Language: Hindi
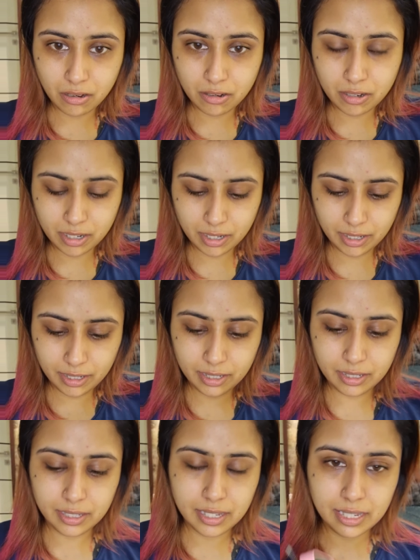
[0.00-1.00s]
और
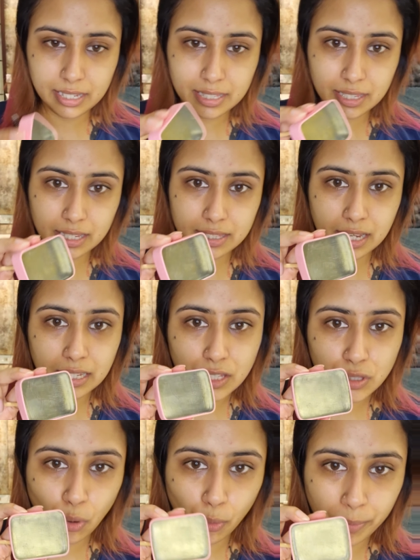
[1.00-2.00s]
ये इसके साथ
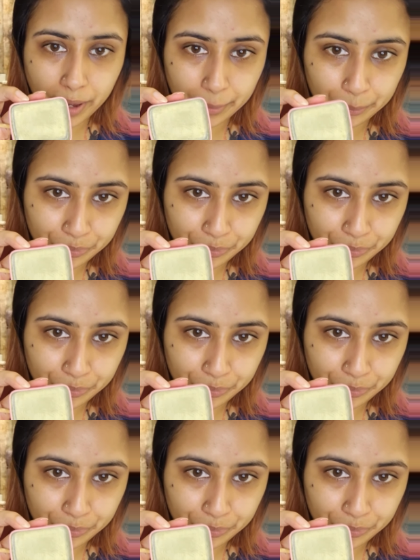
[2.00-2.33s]
सोप है